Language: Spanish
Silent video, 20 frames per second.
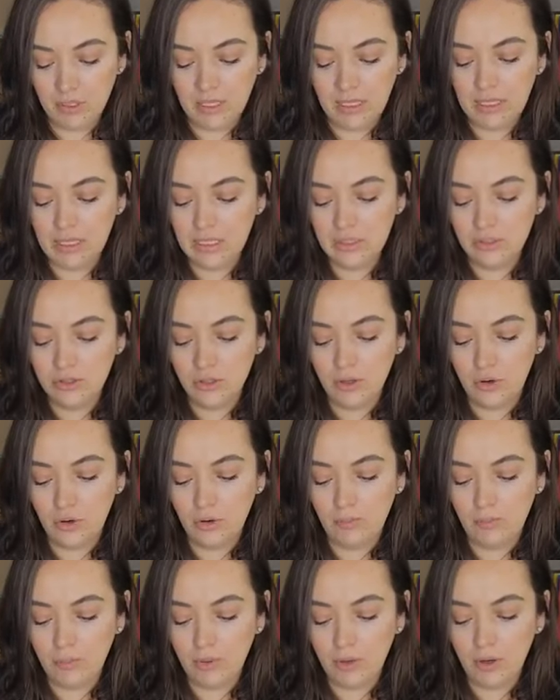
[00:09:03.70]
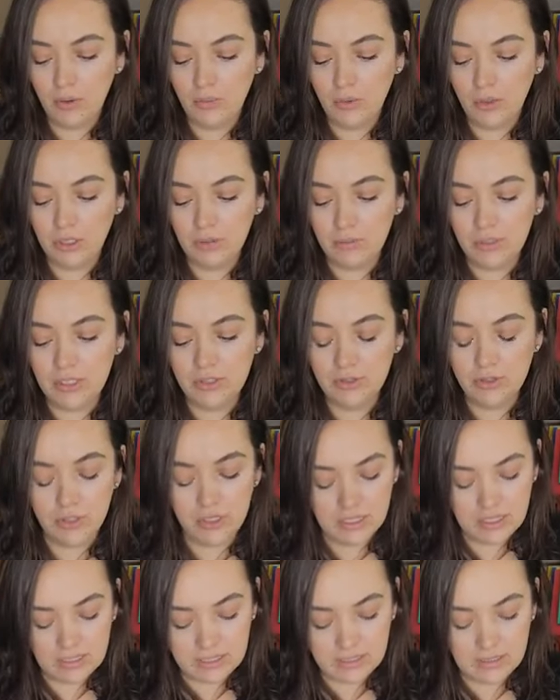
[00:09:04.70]
Y, no puedo morirme yo
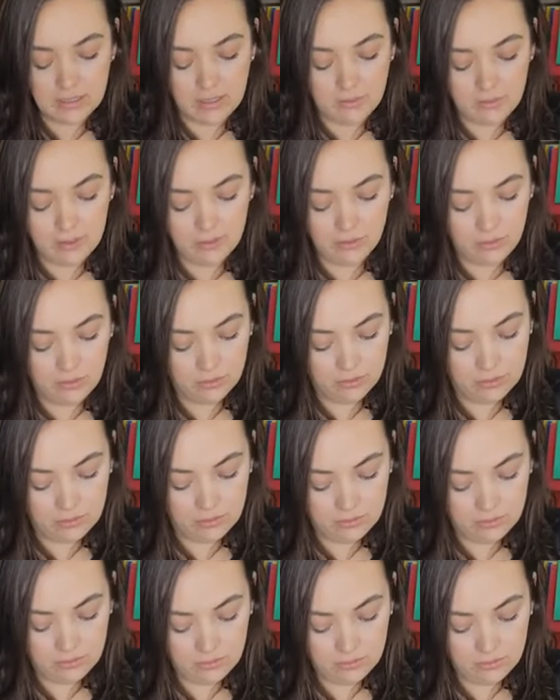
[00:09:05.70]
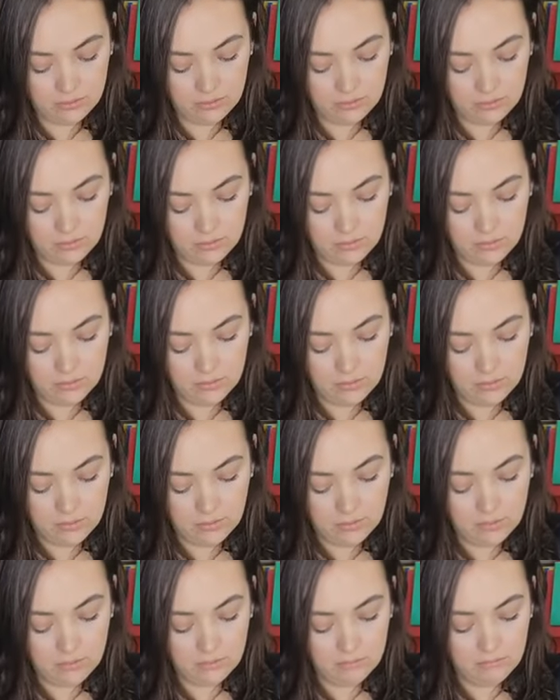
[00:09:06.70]
y que se salven dos. Sí,
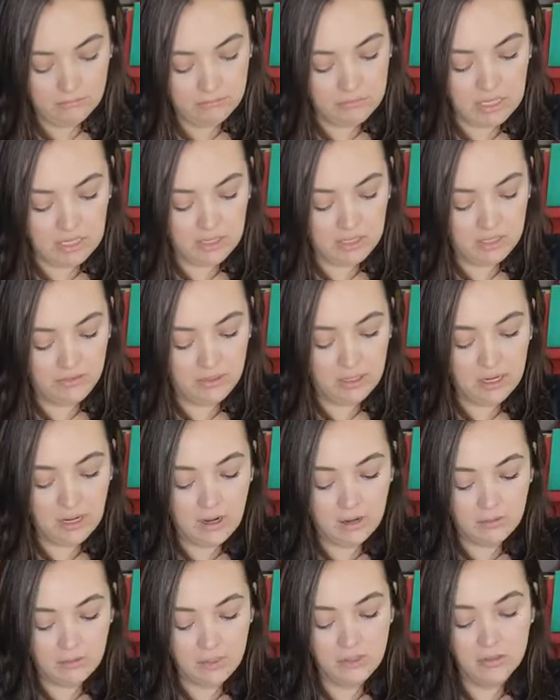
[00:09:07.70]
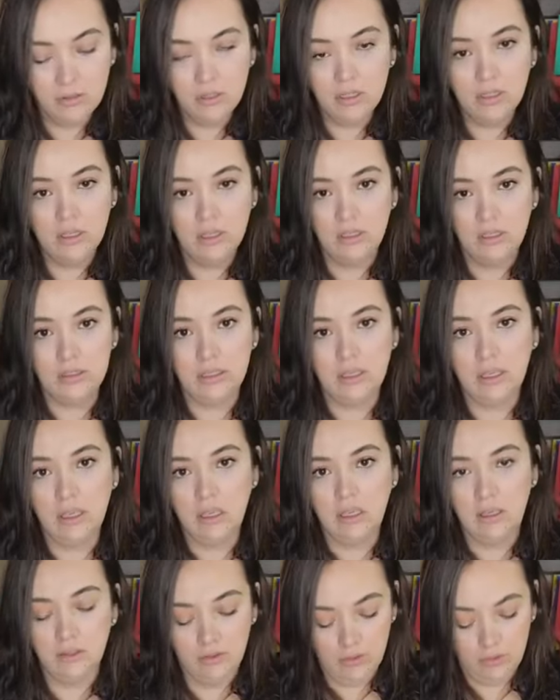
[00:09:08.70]
sería Sacrificarme yo y que se
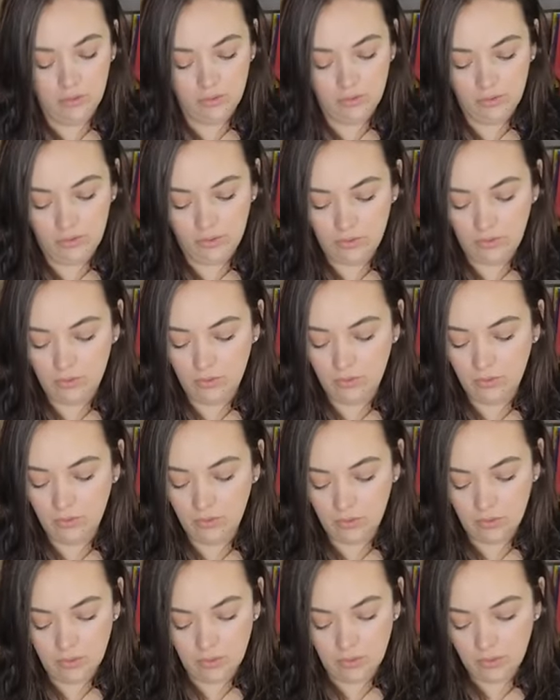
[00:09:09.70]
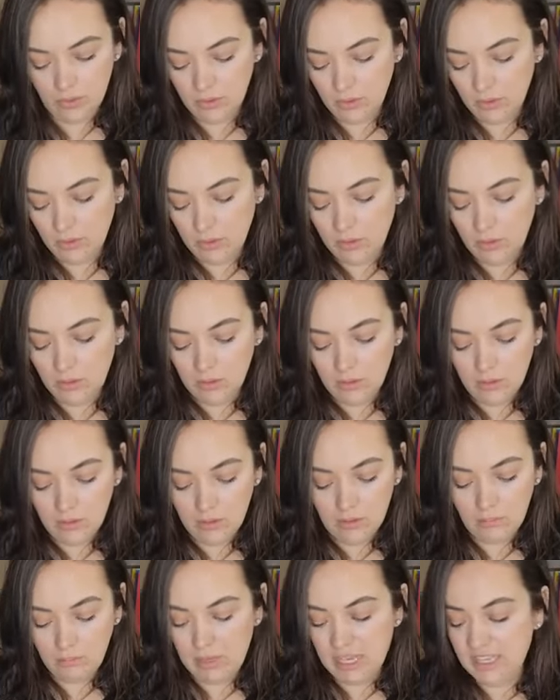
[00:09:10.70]
queden dos. La regla es esa.
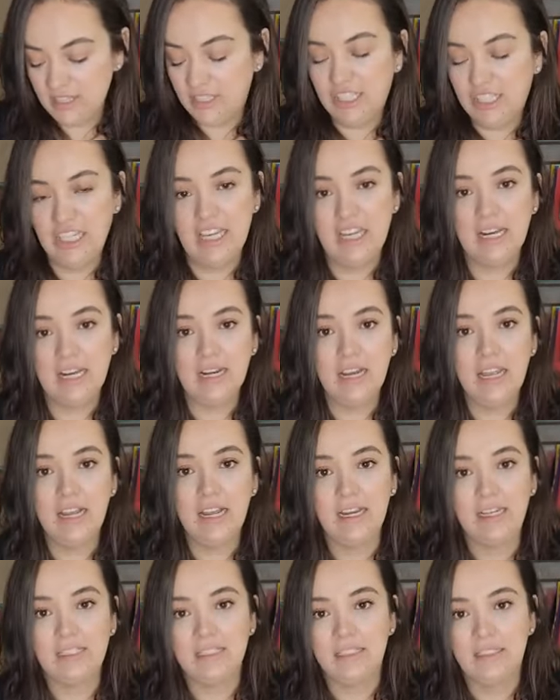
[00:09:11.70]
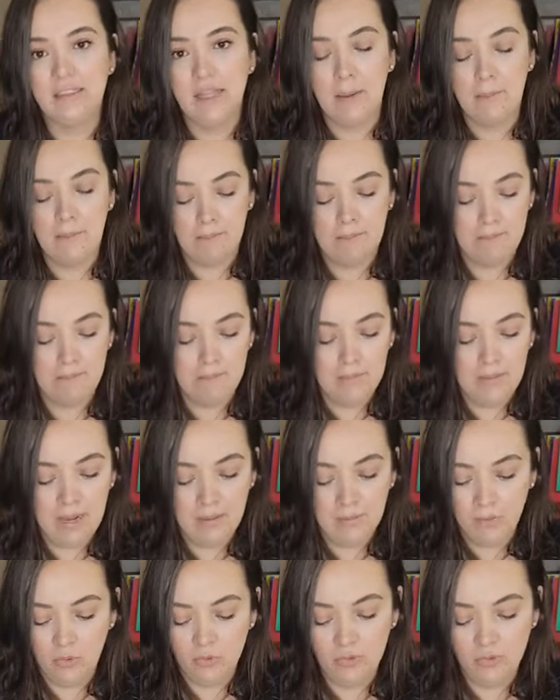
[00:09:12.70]
Usted. Pinche reglas tan
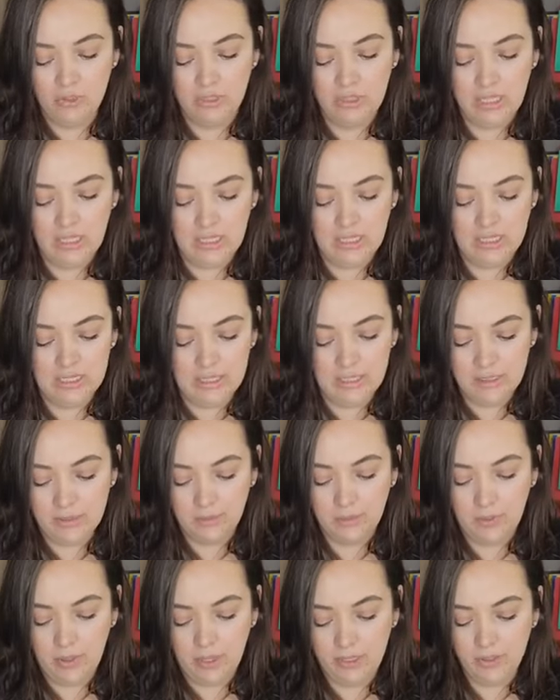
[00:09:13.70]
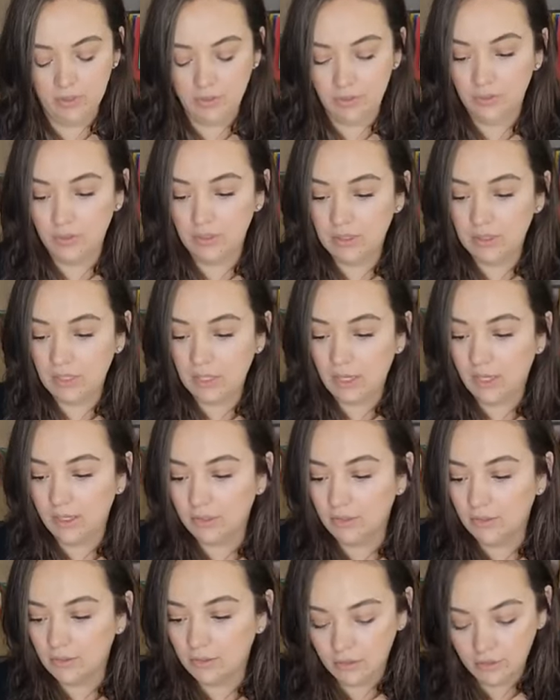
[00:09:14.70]
mamoncillas, pues yo no
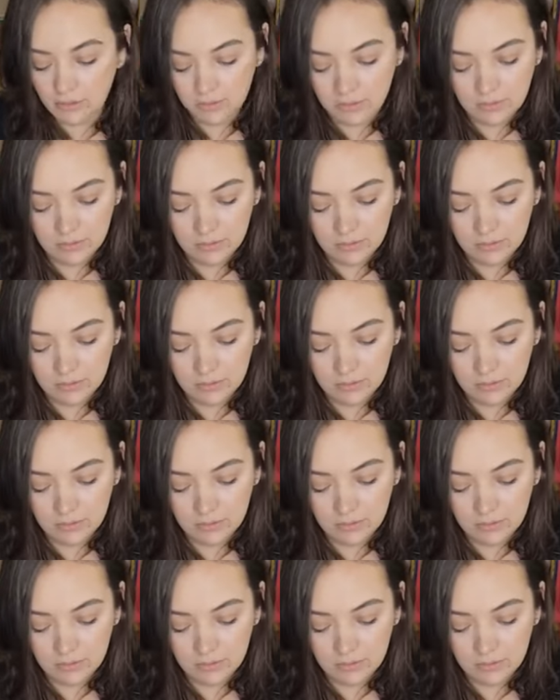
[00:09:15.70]
entiendo.